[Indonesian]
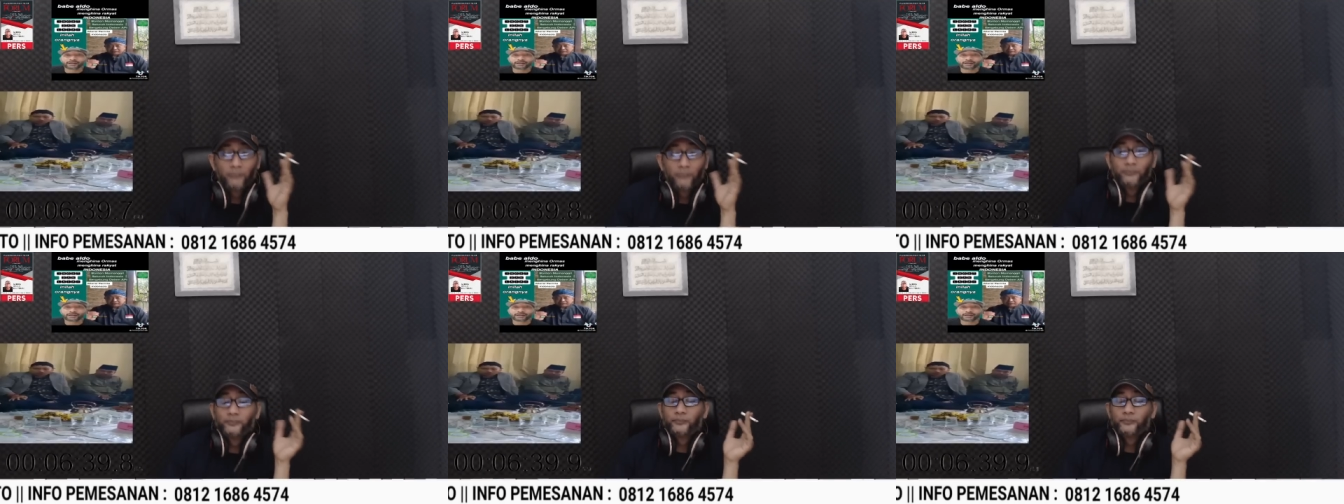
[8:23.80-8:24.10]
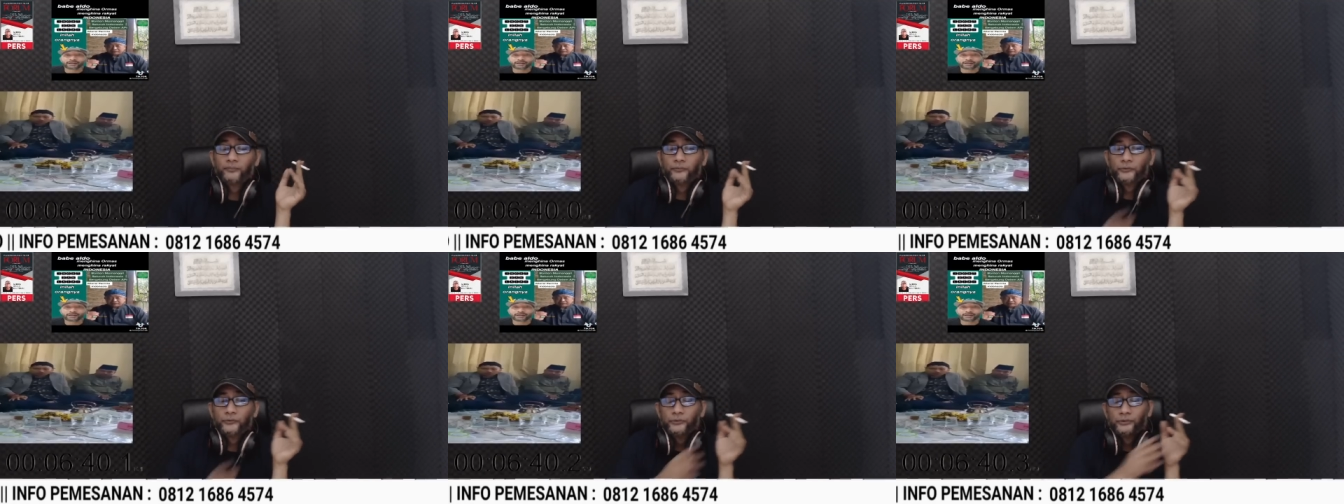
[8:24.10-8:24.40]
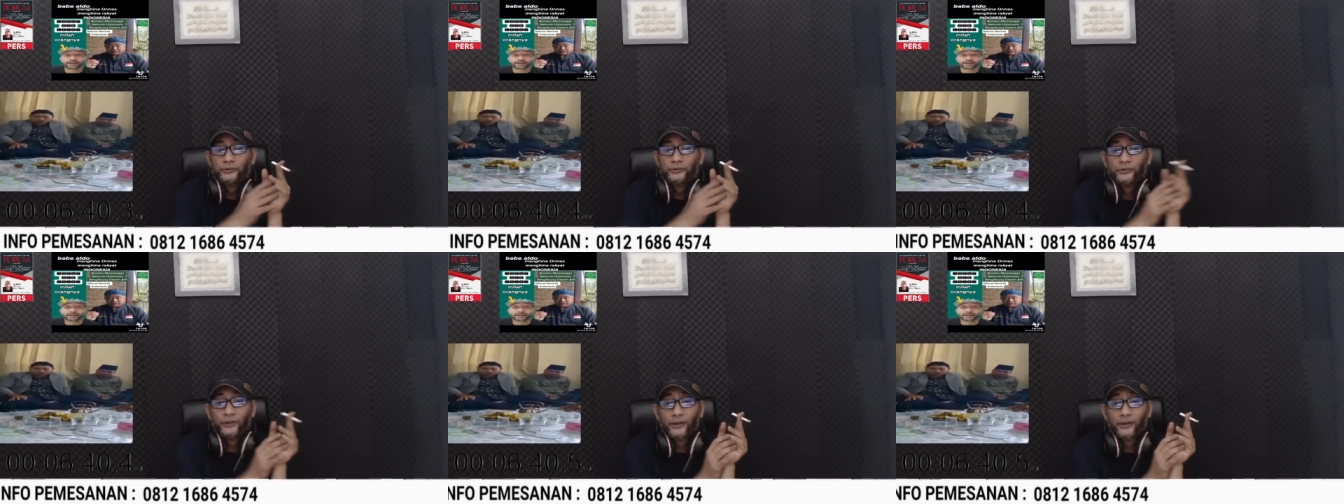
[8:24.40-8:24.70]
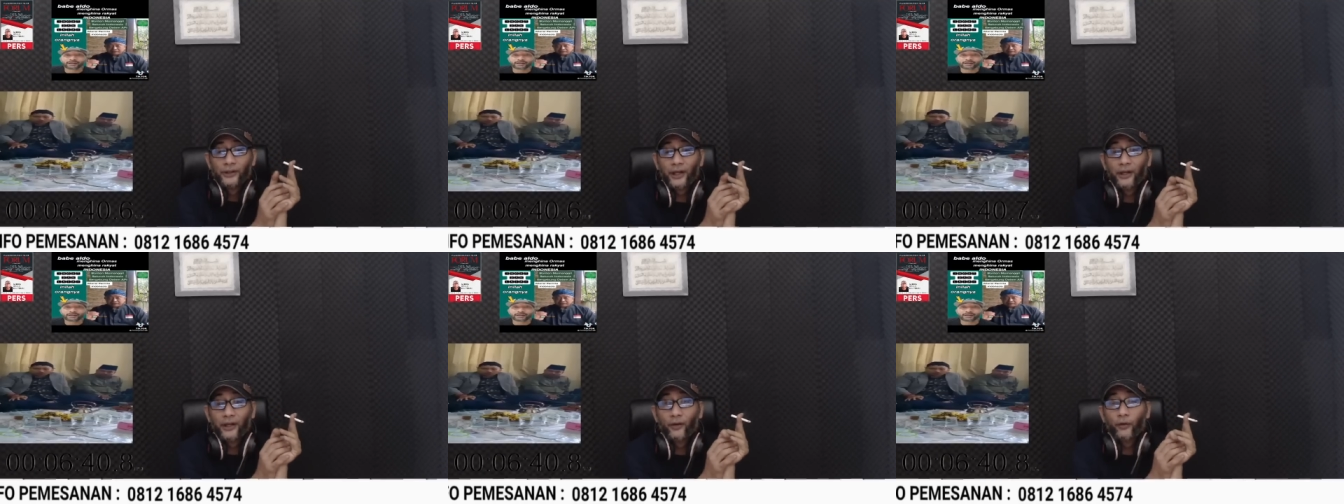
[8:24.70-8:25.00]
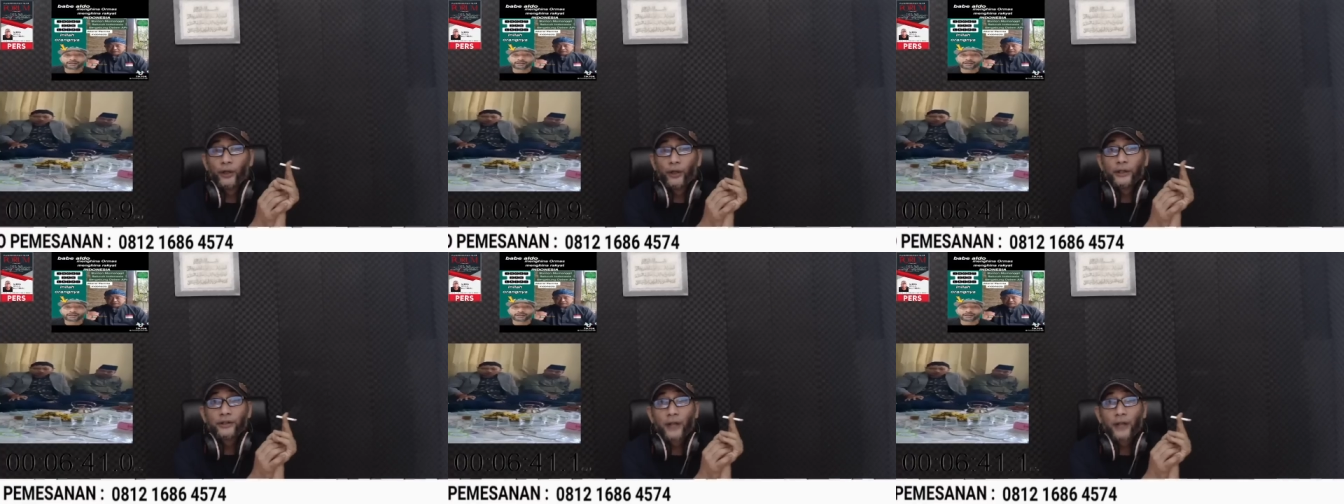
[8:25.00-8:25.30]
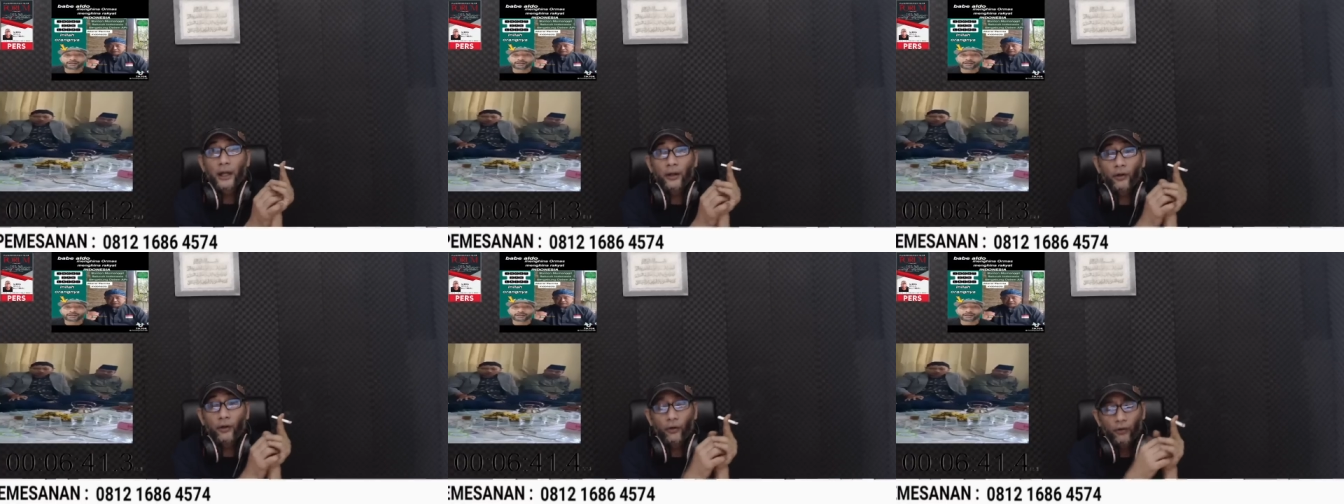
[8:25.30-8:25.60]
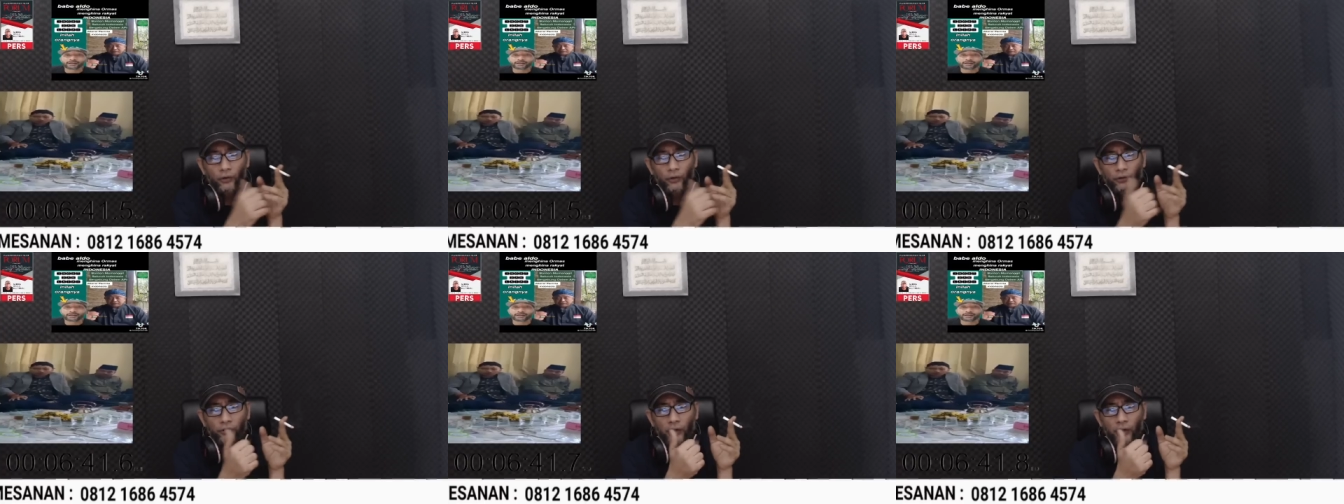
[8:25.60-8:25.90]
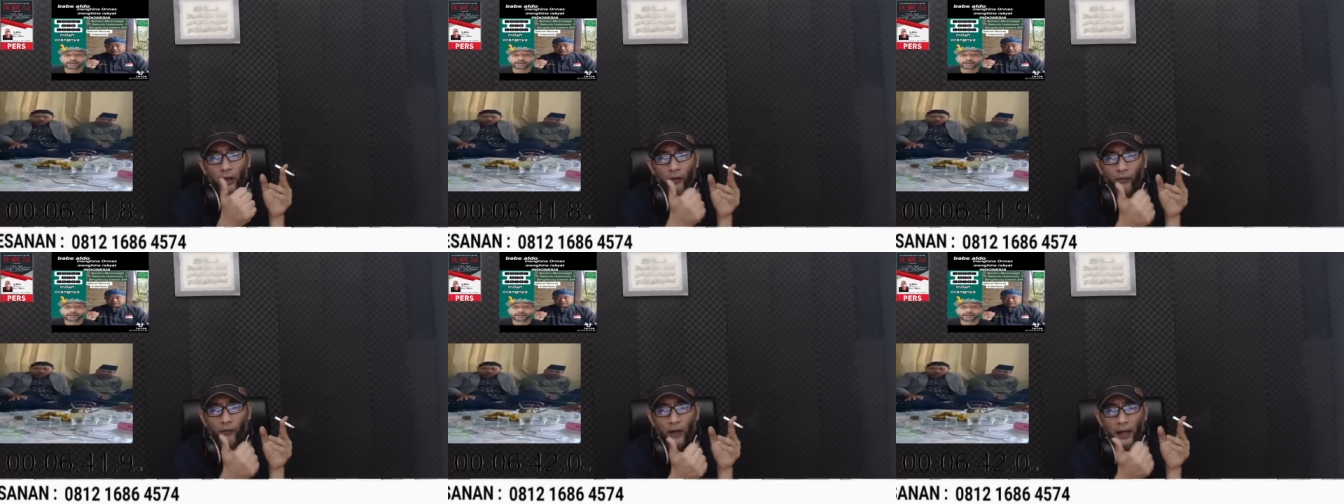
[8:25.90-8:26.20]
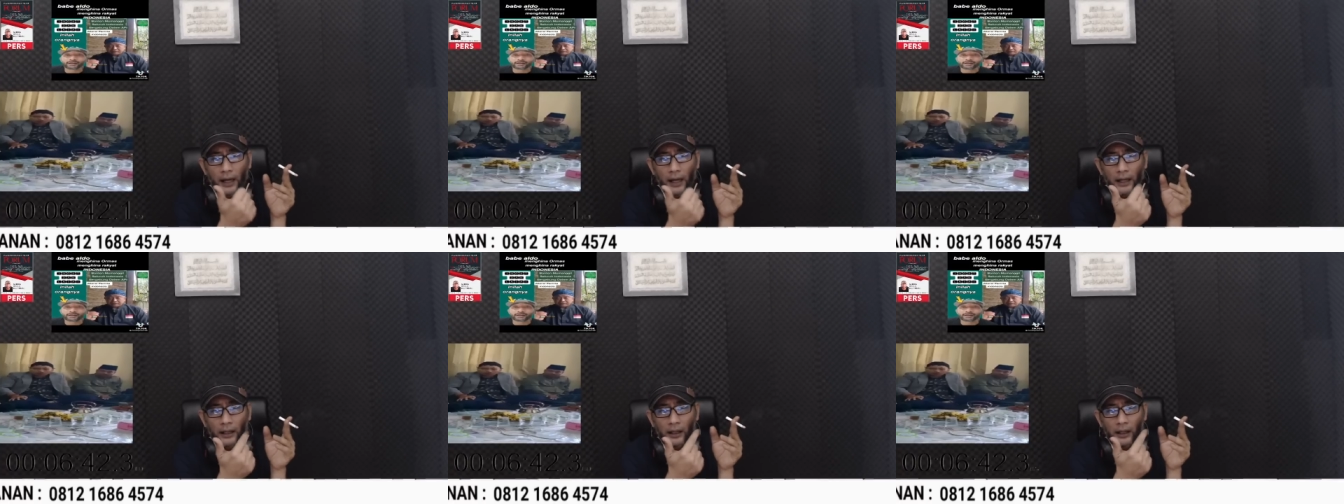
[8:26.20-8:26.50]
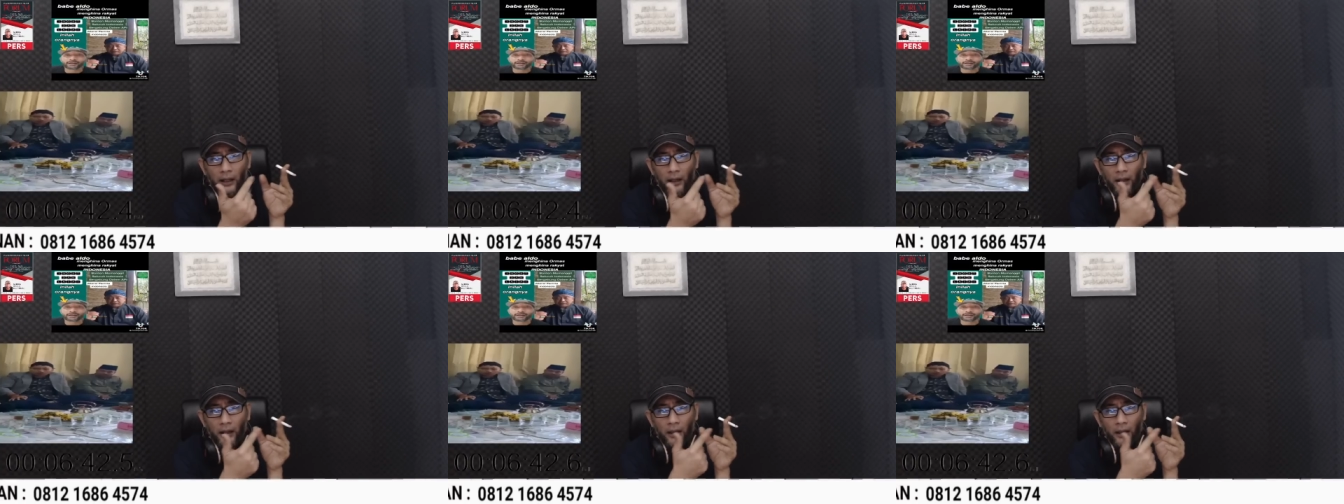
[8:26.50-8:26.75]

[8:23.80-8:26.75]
Hmm. Indonesia no, Jawa,